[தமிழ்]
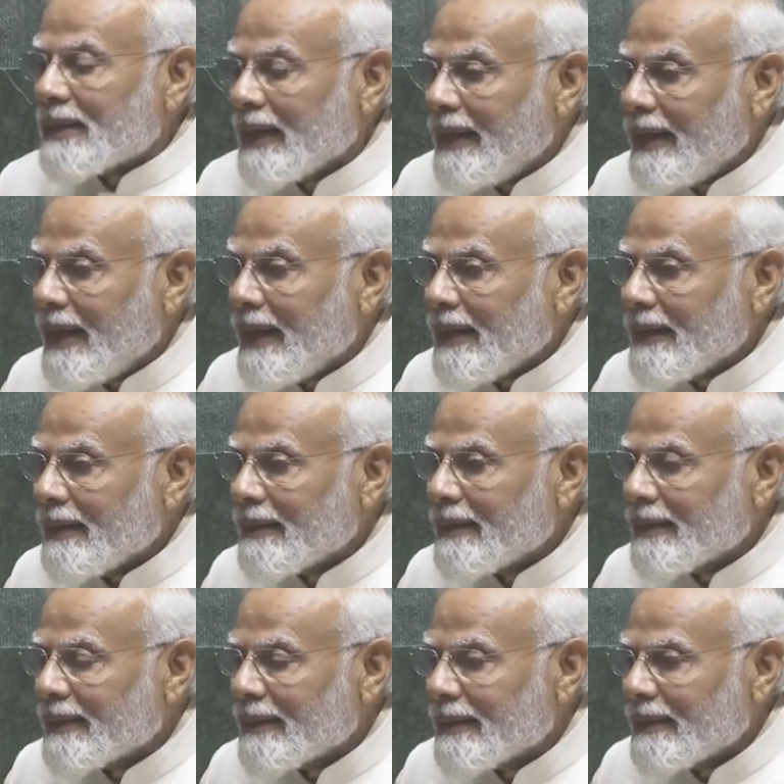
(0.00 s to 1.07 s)
அந்த வகையிலே
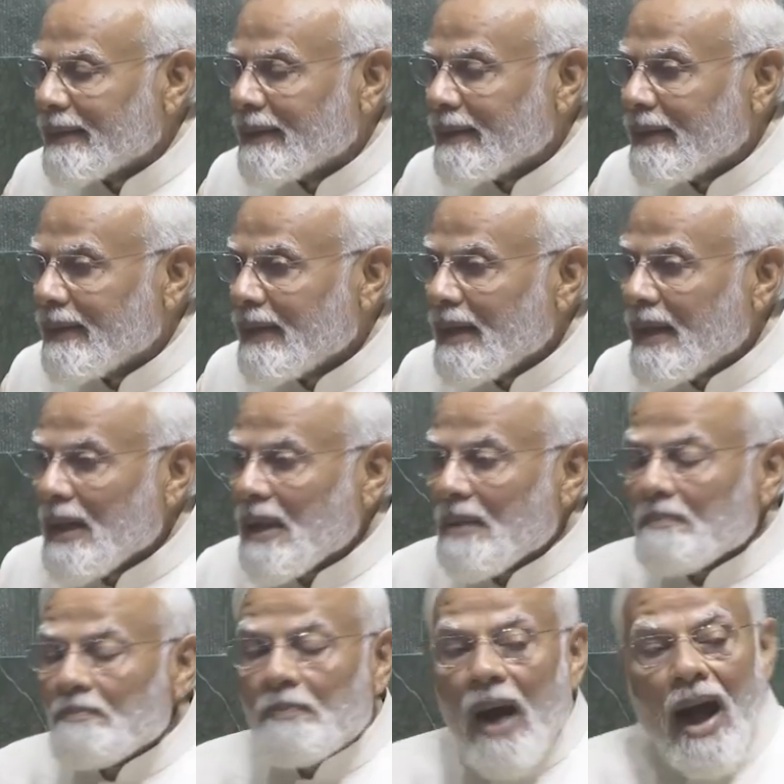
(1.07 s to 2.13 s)

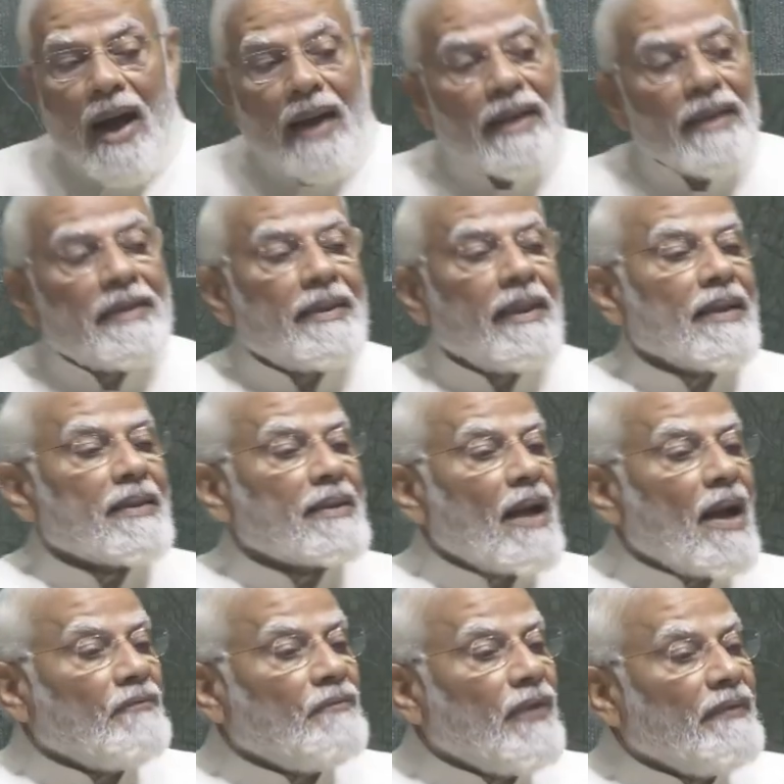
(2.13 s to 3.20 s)
பாரதம் போன்ற
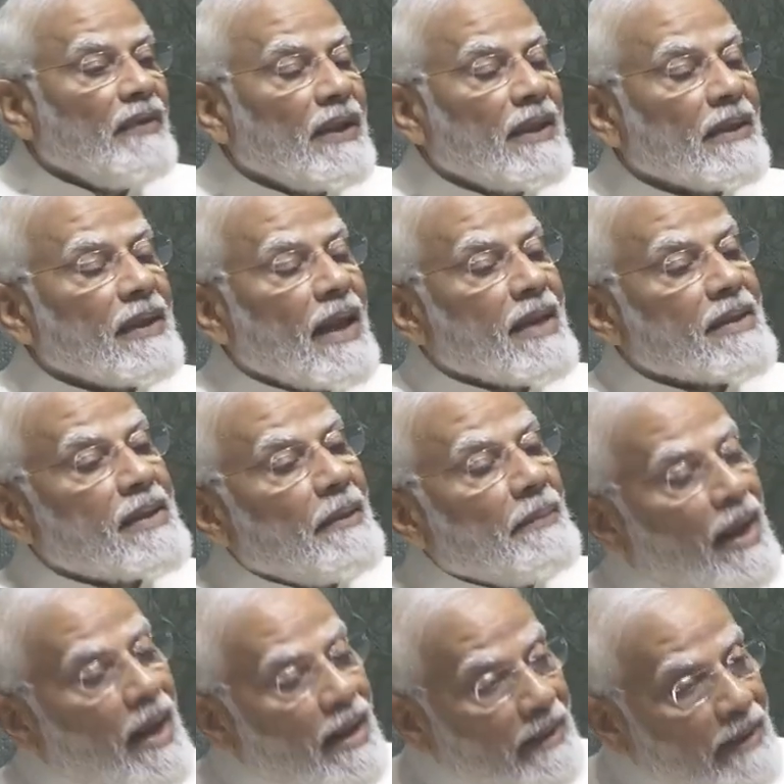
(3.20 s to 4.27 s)
பன்முகத்தன்மை
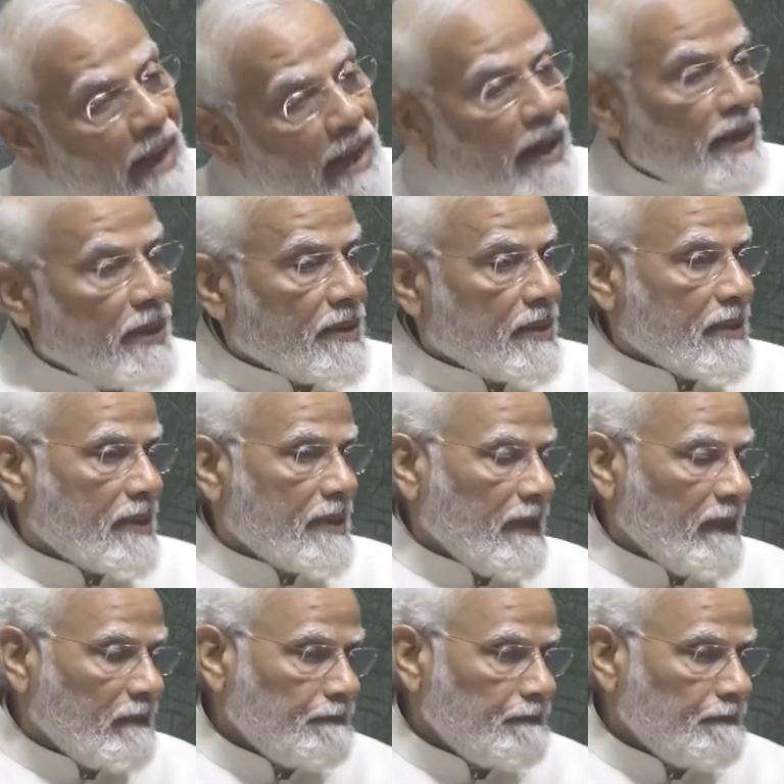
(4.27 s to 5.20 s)
நிரம்பிய தேசம்